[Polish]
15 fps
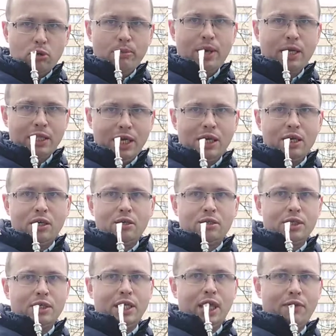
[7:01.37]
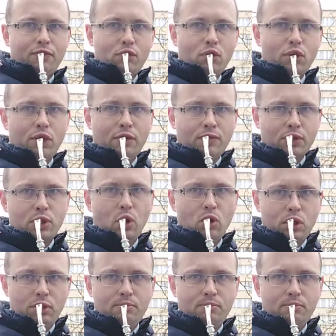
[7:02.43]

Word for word: jak na te kraje wschodnie wysoki.